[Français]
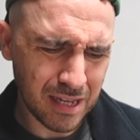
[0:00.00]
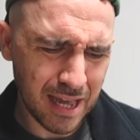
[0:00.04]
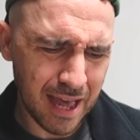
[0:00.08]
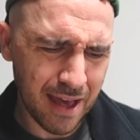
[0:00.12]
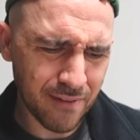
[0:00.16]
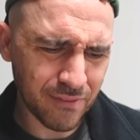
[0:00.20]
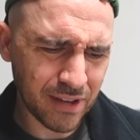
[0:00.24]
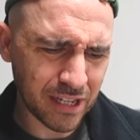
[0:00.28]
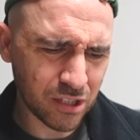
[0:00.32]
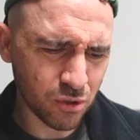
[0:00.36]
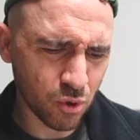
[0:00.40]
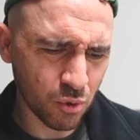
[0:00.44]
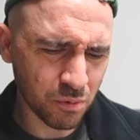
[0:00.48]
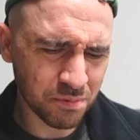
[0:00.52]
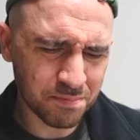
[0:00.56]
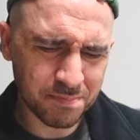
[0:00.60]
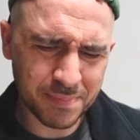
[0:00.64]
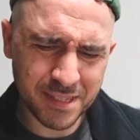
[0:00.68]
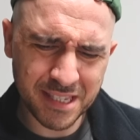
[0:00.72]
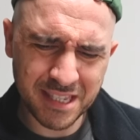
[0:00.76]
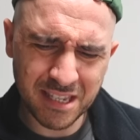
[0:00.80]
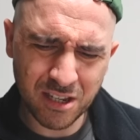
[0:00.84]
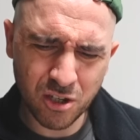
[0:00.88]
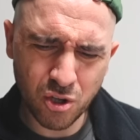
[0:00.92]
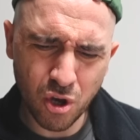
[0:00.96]
avec ton
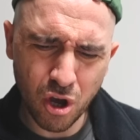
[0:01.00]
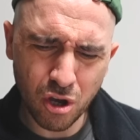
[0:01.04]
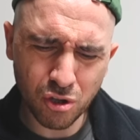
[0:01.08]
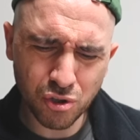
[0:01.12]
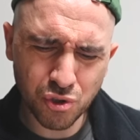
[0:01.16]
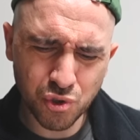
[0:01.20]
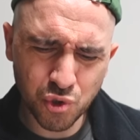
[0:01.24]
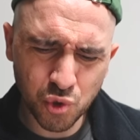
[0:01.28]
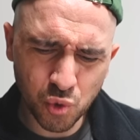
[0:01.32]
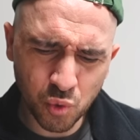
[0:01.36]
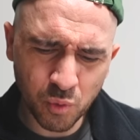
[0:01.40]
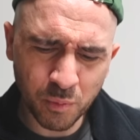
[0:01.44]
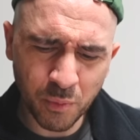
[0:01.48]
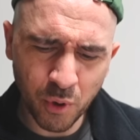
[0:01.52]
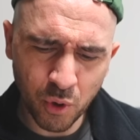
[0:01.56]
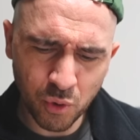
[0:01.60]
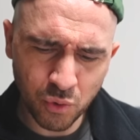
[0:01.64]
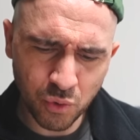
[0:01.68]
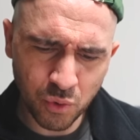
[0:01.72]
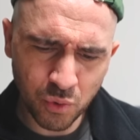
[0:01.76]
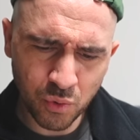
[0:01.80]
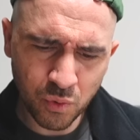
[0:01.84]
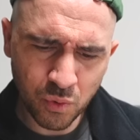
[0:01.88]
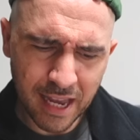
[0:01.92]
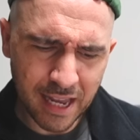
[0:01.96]
petit corps tout
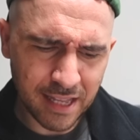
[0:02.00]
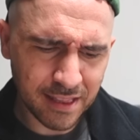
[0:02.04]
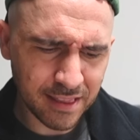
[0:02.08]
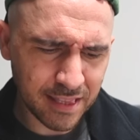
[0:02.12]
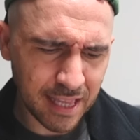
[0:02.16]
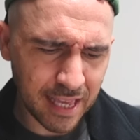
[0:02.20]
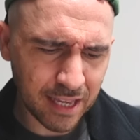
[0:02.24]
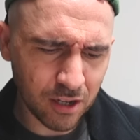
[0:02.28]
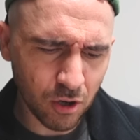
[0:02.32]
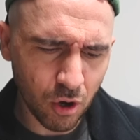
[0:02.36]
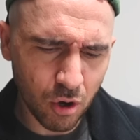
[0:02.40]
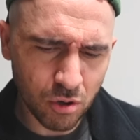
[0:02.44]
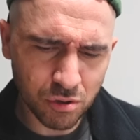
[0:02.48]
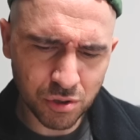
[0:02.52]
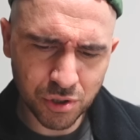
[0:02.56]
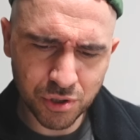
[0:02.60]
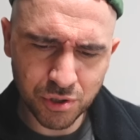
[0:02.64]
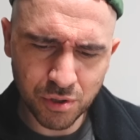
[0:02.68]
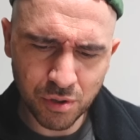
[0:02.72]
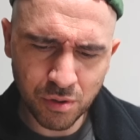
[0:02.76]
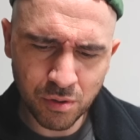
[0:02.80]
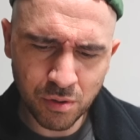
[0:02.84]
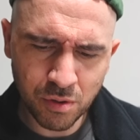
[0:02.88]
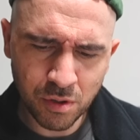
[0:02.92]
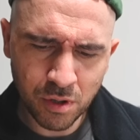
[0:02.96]
menu et tes gros
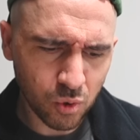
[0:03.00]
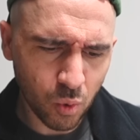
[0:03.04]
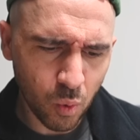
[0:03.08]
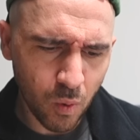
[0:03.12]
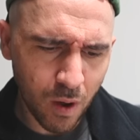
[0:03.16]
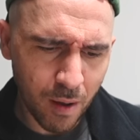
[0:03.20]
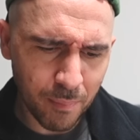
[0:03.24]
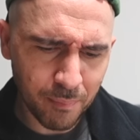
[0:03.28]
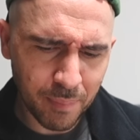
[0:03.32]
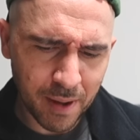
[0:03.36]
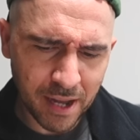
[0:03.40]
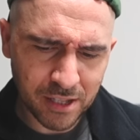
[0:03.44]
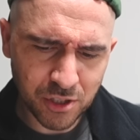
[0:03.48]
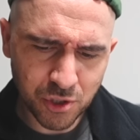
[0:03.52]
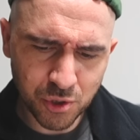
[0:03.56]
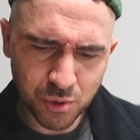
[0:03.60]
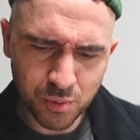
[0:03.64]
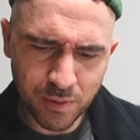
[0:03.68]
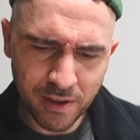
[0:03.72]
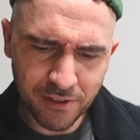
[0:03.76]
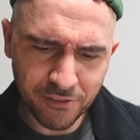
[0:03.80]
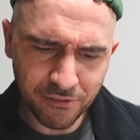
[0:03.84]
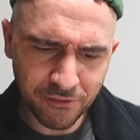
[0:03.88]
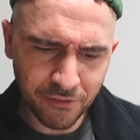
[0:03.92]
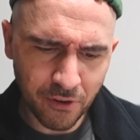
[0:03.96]
yeux. Crois pas
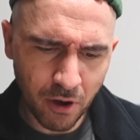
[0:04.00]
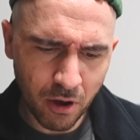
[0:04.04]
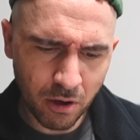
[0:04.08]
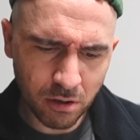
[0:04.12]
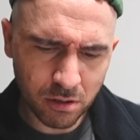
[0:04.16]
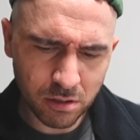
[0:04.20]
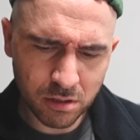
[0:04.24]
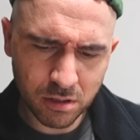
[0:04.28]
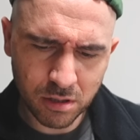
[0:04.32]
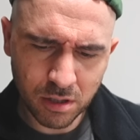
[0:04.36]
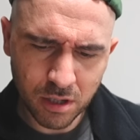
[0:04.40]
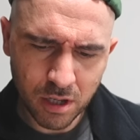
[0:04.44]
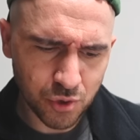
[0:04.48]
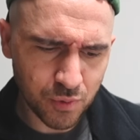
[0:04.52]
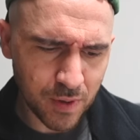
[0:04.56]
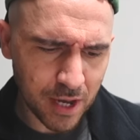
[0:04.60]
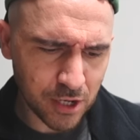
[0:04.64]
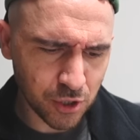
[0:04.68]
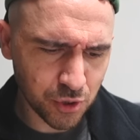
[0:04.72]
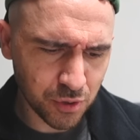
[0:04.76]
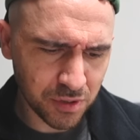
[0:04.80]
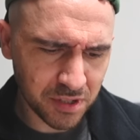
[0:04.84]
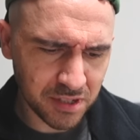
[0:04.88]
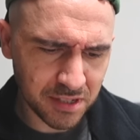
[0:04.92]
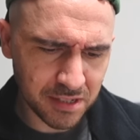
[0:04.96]
tu es forte, tu
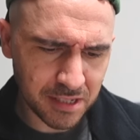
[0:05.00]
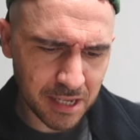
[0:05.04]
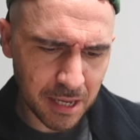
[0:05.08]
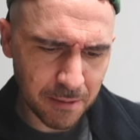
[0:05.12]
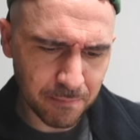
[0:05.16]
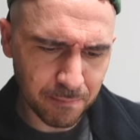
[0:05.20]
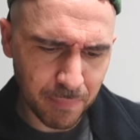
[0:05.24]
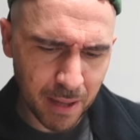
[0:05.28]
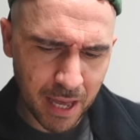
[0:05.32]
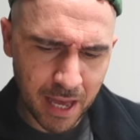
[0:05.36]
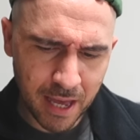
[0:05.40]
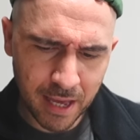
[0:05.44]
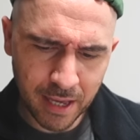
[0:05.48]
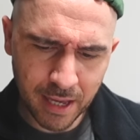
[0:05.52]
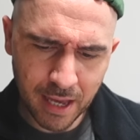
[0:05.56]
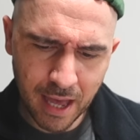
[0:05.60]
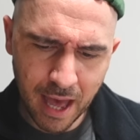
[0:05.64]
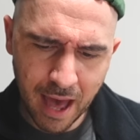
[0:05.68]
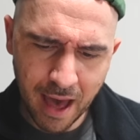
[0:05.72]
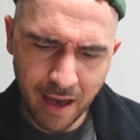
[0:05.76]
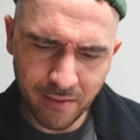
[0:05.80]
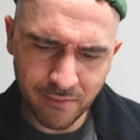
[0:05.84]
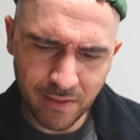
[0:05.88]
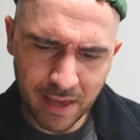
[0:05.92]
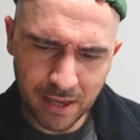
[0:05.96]
as juste ses pères
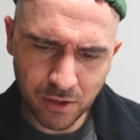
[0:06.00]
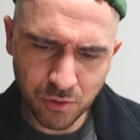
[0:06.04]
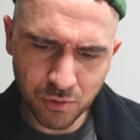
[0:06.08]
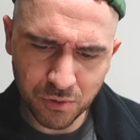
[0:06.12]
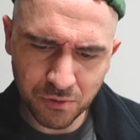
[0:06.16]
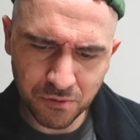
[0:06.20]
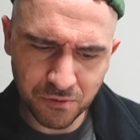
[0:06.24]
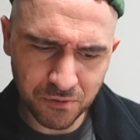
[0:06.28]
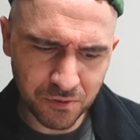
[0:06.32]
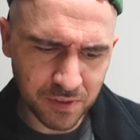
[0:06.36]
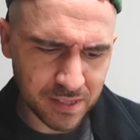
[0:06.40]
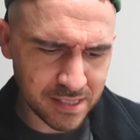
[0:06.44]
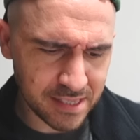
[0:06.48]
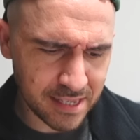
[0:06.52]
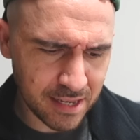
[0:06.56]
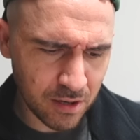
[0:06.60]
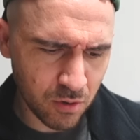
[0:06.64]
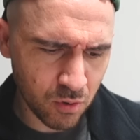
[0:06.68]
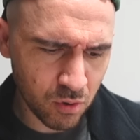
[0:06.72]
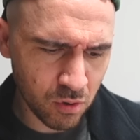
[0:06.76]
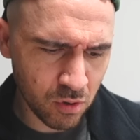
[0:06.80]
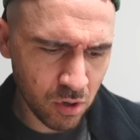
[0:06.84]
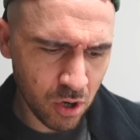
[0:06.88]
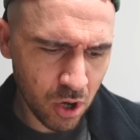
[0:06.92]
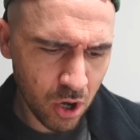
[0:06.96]
avec une
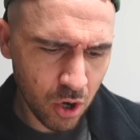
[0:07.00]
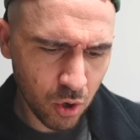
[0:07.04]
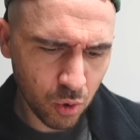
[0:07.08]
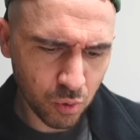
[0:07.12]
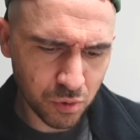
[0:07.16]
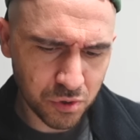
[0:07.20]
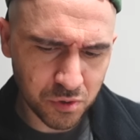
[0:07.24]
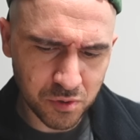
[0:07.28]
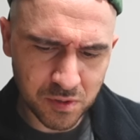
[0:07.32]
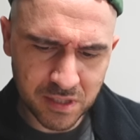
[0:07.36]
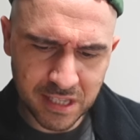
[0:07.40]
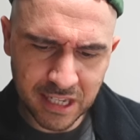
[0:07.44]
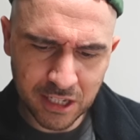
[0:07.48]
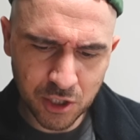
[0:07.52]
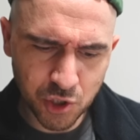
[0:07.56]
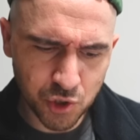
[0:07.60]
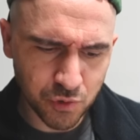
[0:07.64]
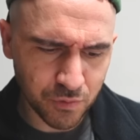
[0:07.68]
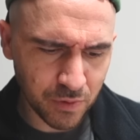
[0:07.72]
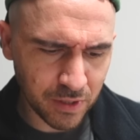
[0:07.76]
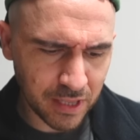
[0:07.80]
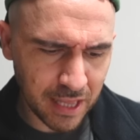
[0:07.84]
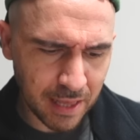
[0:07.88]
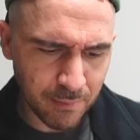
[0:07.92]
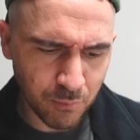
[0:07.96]
vidéo où tu dis que
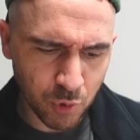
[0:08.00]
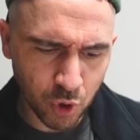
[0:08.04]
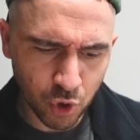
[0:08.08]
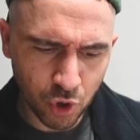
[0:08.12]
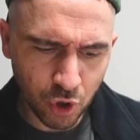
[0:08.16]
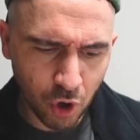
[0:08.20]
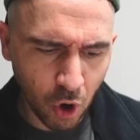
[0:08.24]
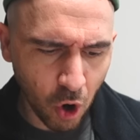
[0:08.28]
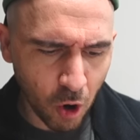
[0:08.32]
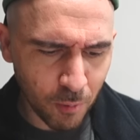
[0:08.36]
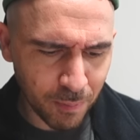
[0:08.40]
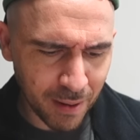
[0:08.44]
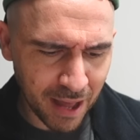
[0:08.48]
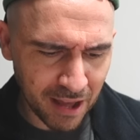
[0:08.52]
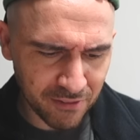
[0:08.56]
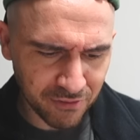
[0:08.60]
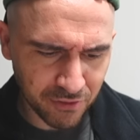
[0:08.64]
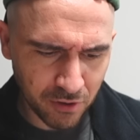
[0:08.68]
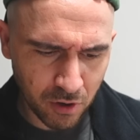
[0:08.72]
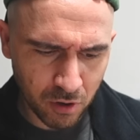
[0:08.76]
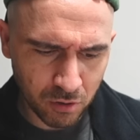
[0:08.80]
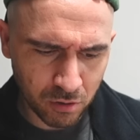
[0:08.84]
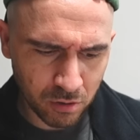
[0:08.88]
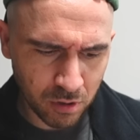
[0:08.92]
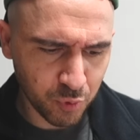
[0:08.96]
tu veux des moulures au
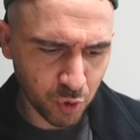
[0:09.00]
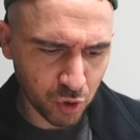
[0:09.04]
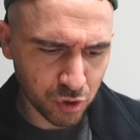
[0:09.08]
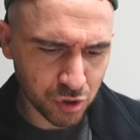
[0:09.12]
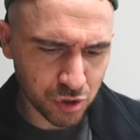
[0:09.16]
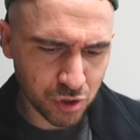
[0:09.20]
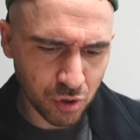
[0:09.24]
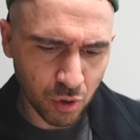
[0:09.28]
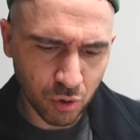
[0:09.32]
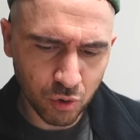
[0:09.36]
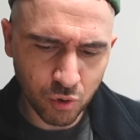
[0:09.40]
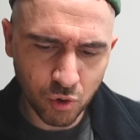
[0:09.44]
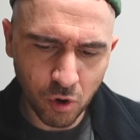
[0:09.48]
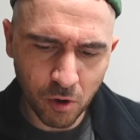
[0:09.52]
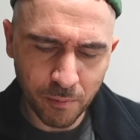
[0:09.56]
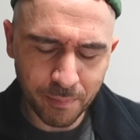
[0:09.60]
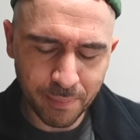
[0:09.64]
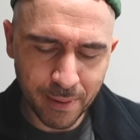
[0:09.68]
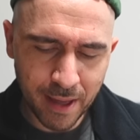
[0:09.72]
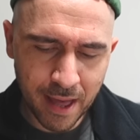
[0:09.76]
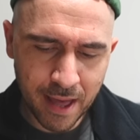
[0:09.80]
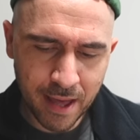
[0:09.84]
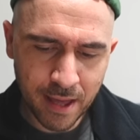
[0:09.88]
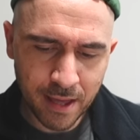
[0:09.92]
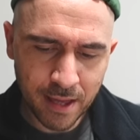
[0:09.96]
plafond pour ton
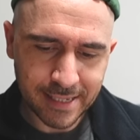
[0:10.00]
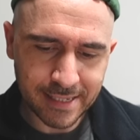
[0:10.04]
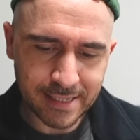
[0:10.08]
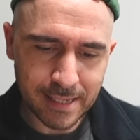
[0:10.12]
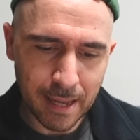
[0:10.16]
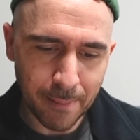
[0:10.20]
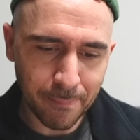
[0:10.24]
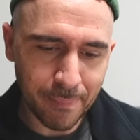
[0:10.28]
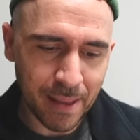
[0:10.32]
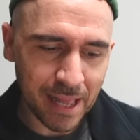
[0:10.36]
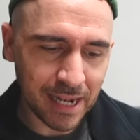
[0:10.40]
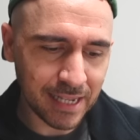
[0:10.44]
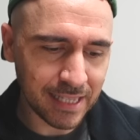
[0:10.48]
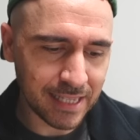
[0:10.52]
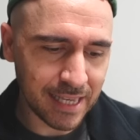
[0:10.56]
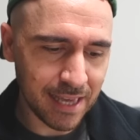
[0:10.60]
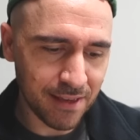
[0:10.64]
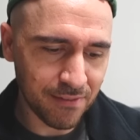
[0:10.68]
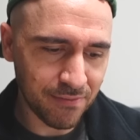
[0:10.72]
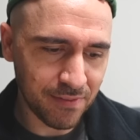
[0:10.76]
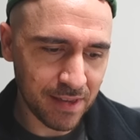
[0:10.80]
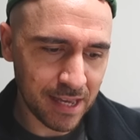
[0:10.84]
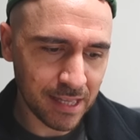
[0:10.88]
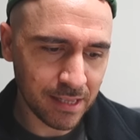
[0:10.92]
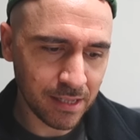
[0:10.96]
copain qui s'appelle
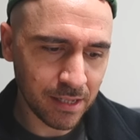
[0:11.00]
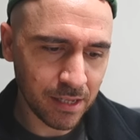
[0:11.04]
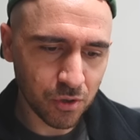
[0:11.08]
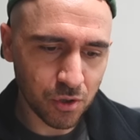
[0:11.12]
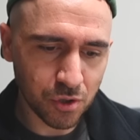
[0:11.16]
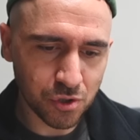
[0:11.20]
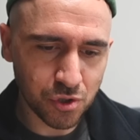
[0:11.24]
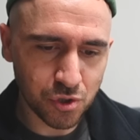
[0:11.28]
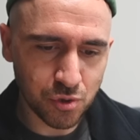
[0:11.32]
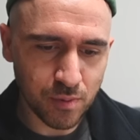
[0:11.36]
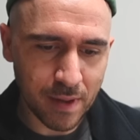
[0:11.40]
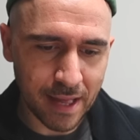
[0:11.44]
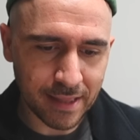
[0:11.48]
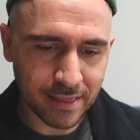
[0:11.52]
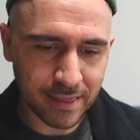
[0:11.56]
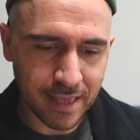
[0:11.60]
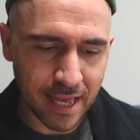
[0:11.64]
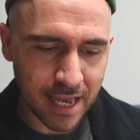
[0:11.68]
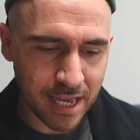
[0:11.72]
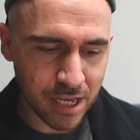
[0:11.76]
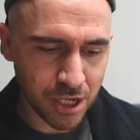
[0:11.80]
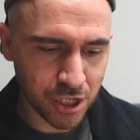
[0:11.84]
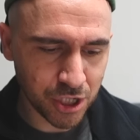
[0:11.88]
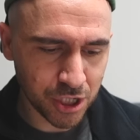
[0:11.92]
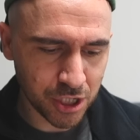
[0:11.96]
Kevin que tu
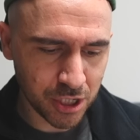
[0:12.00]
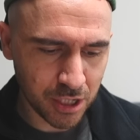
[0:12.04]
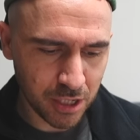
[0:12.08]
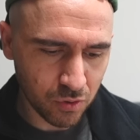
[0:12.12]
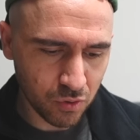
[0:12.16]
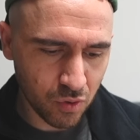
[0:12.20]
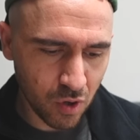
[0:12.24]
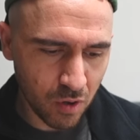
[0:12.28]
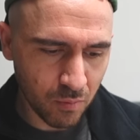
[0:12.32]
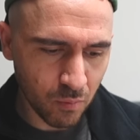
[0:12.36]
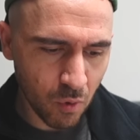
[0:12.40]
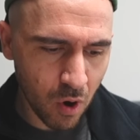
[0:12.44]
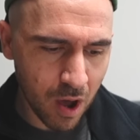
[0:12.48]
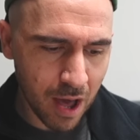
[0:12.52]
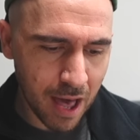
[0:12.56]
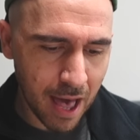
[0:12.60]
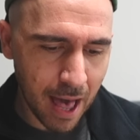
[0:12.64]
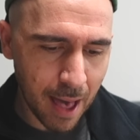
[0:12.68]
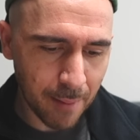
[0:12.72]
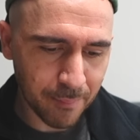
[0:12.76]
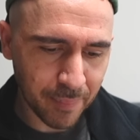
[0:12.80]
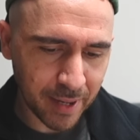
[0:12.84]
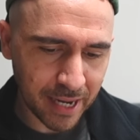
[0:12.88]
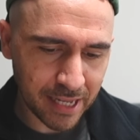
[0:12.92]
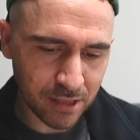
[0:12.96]
attèges deux mois
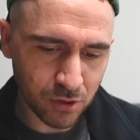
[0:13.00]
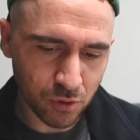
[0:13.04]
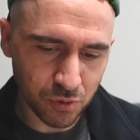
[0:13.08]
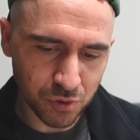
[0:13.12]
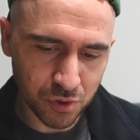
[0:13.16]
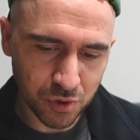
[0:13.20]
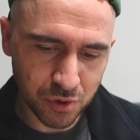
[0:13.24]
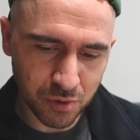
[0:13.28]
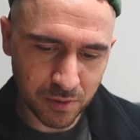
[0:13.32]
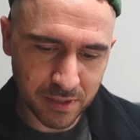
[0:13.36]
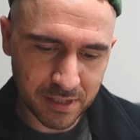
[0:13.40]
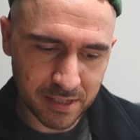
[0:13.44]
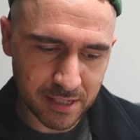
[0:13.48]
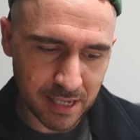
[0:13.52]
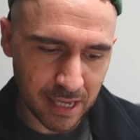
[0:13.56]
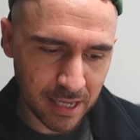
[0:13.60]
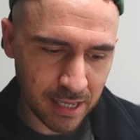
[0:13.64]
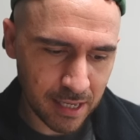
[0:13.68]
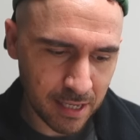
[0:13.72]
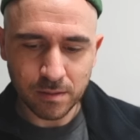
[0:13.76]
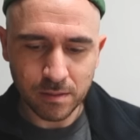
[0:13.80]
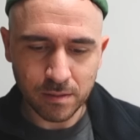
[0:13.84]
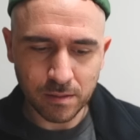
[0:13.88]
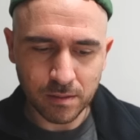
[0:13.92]
après ton succès.